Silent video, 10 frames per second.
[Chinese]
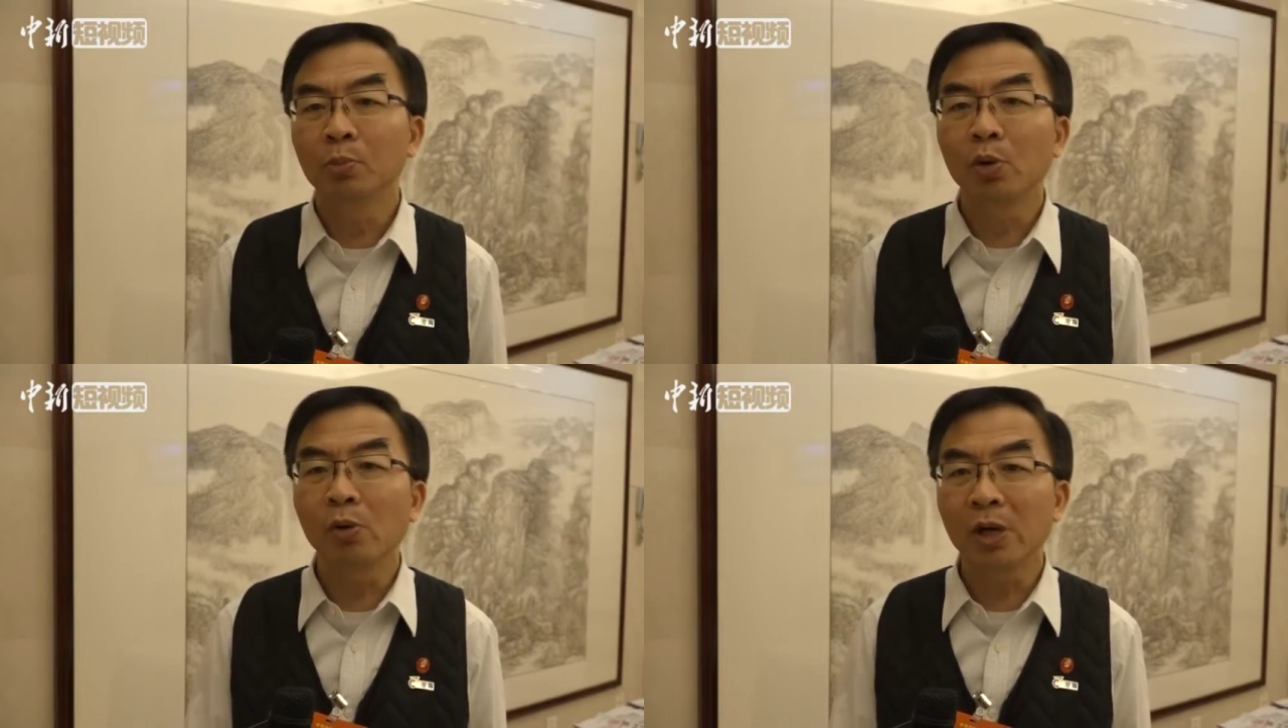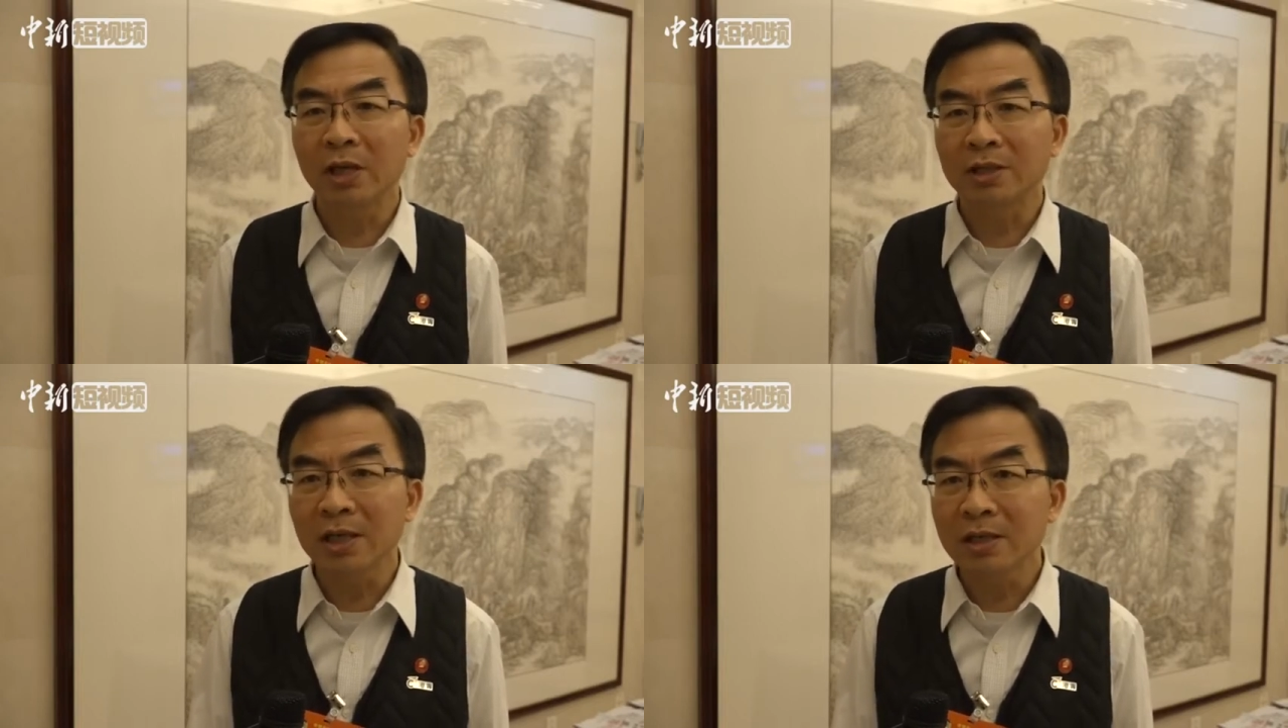不
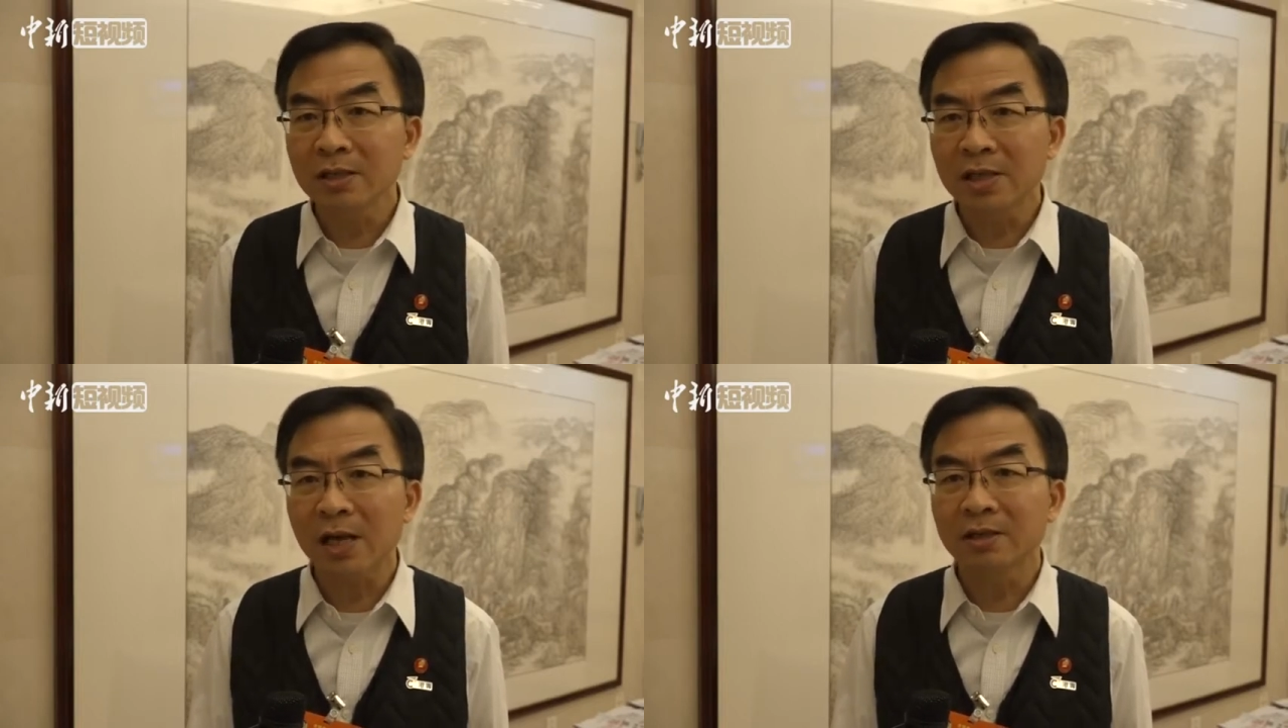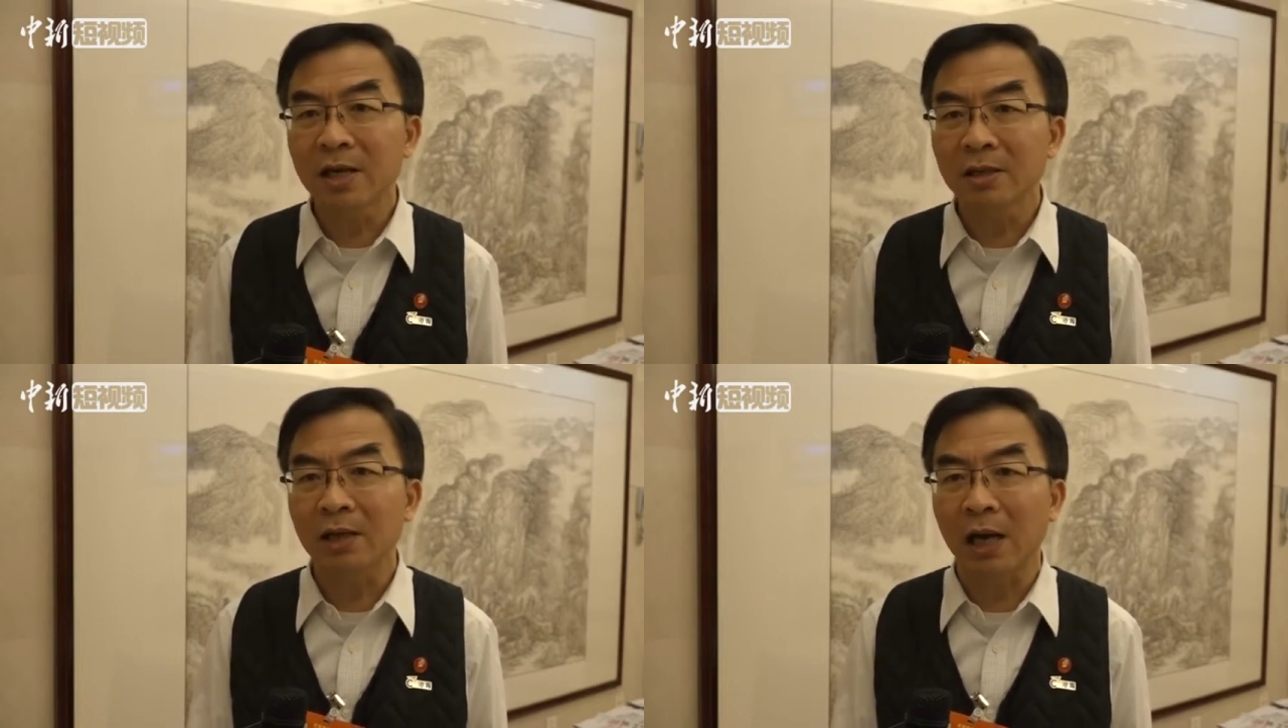会增加
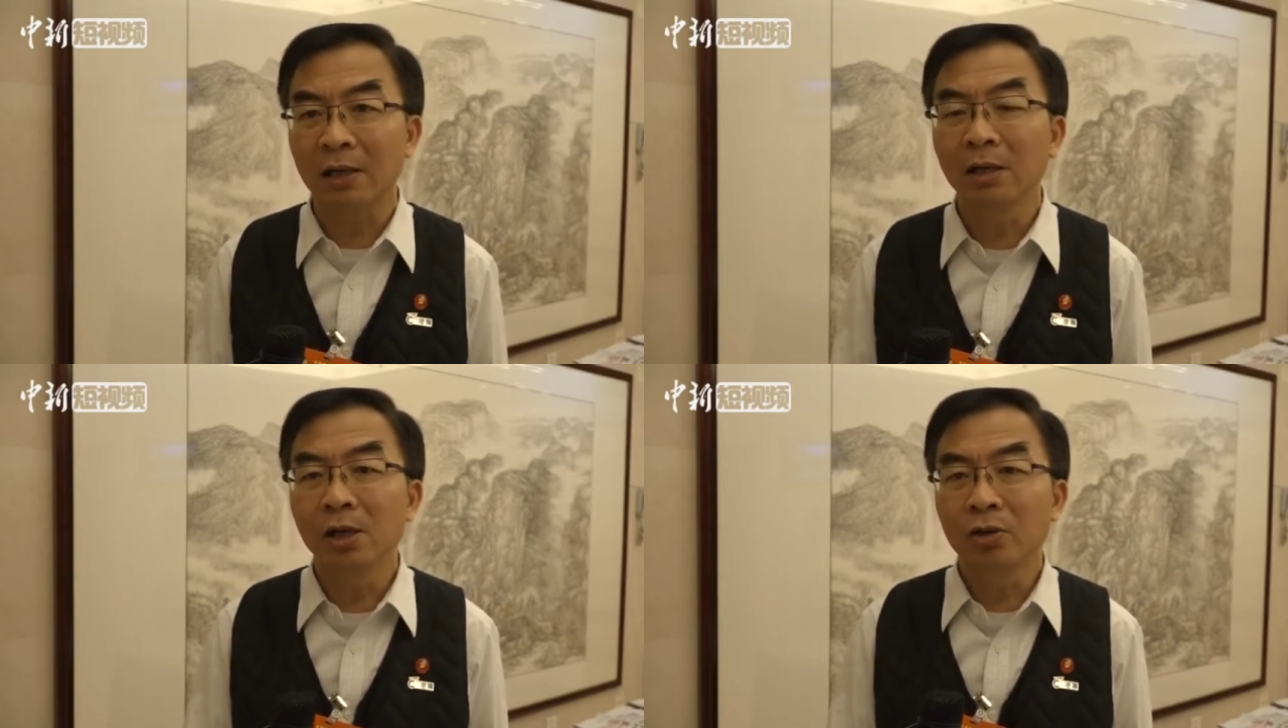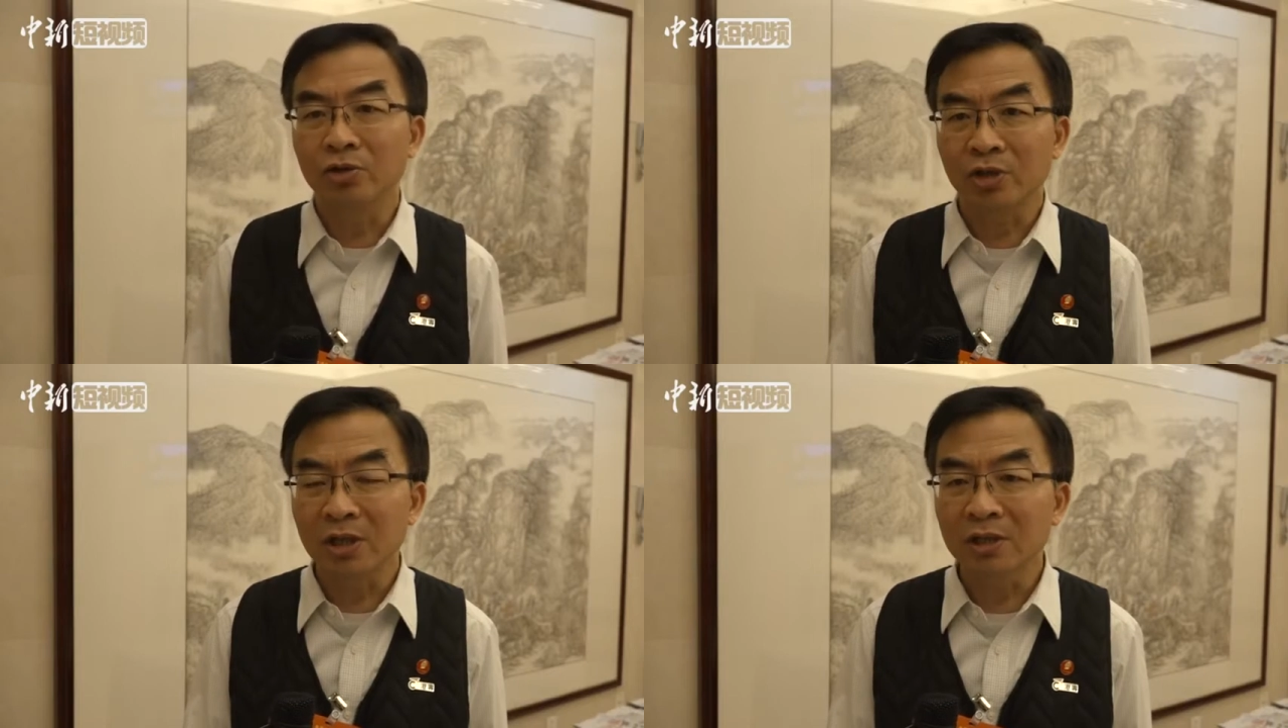香港
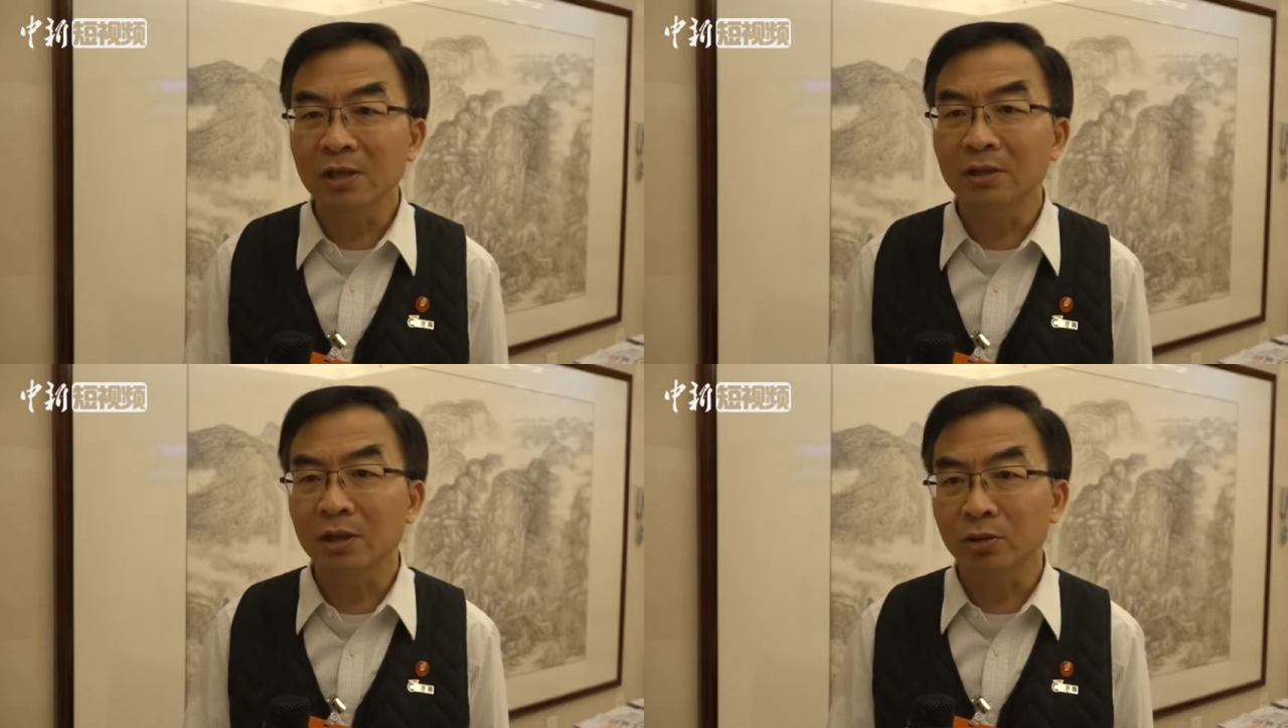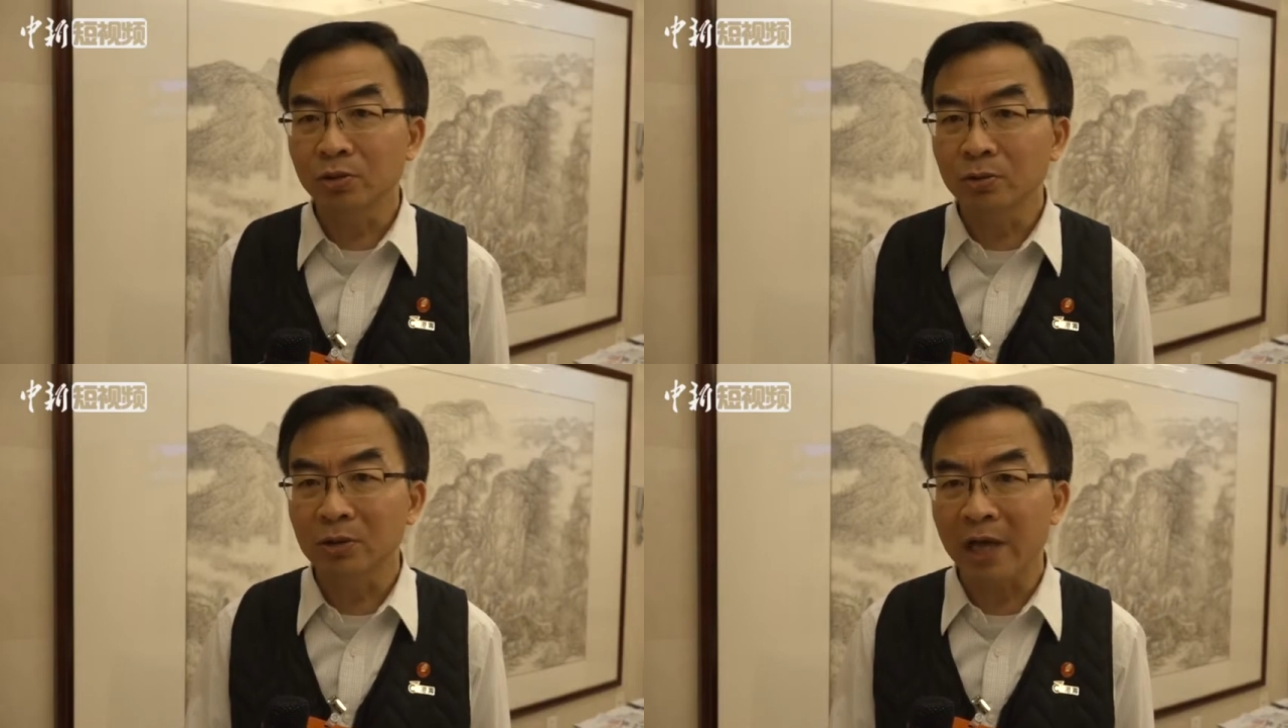学生的
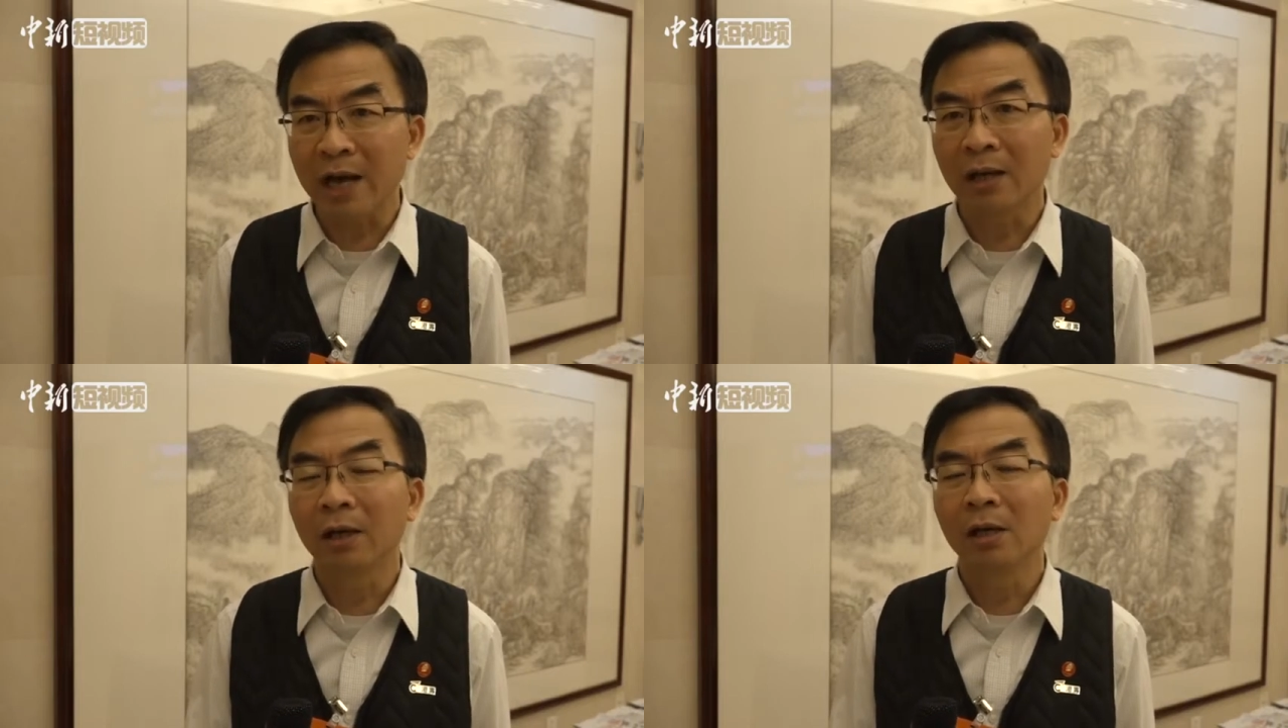数量，